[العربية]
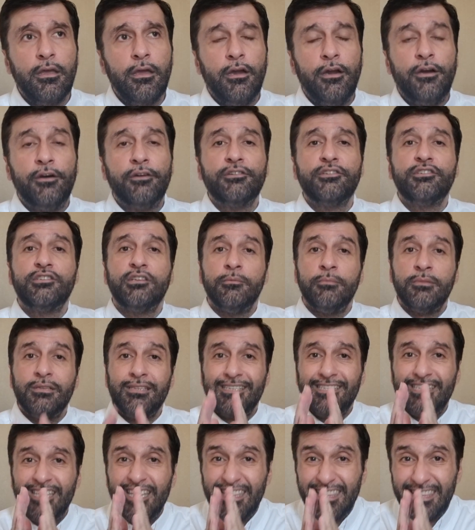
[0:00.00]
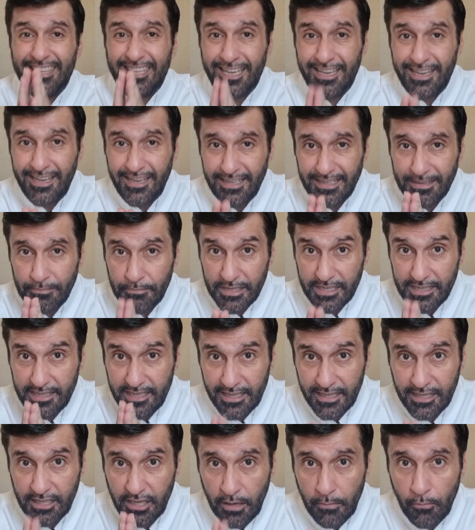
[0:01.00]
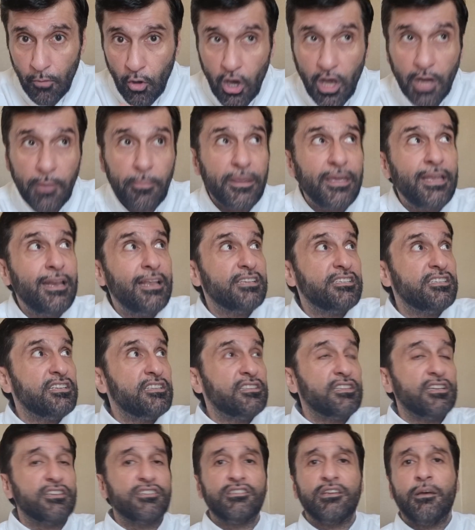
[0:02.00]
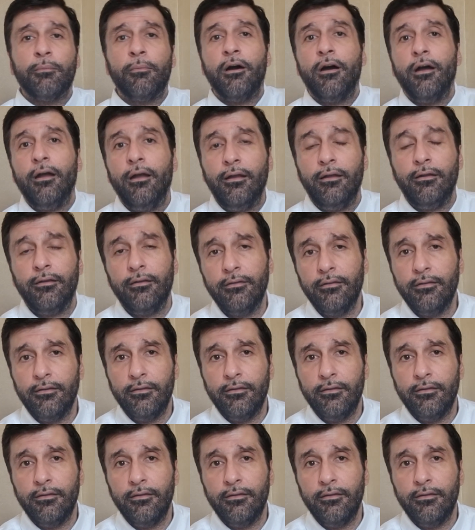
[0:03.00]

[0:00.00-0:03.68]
عرسه من ستة من ستة المغرب الى ستة الصباح